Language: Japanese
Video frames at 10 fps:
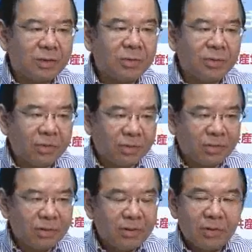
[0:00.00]
今
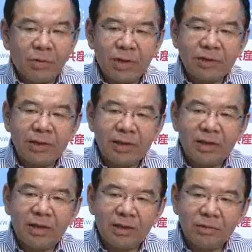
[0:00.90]
後本格的
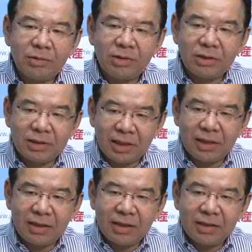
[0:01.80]
な独立し
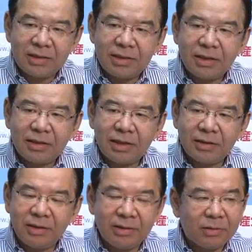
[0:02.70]
た規制機
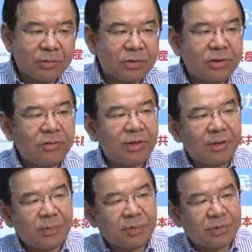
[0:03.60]
関を作る上
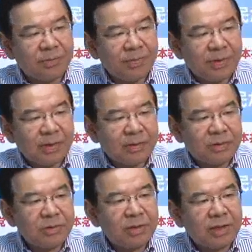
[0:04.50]
でも
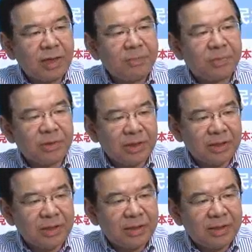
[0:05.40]
重要な第一歩
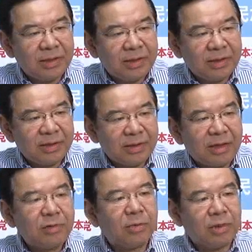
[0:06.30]
に
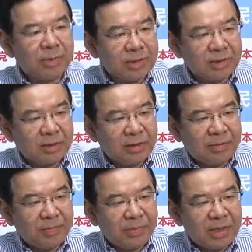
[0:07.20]
なると思います
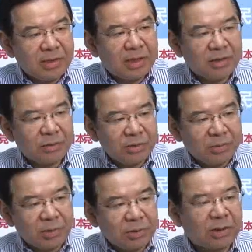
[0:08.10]
ですからそうい
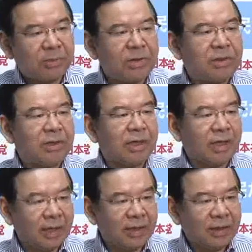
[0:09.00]
うものとしても位置づけ
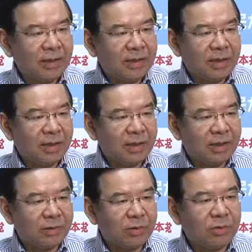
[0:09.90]
て、
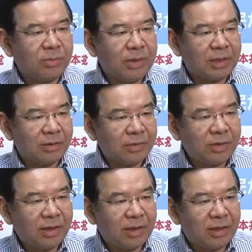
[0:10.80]
えー、取りむべきだという
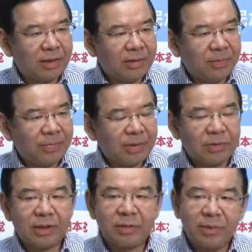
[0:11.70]
のが
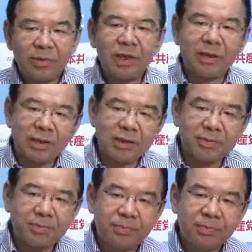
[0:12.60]
2つ目の定義です、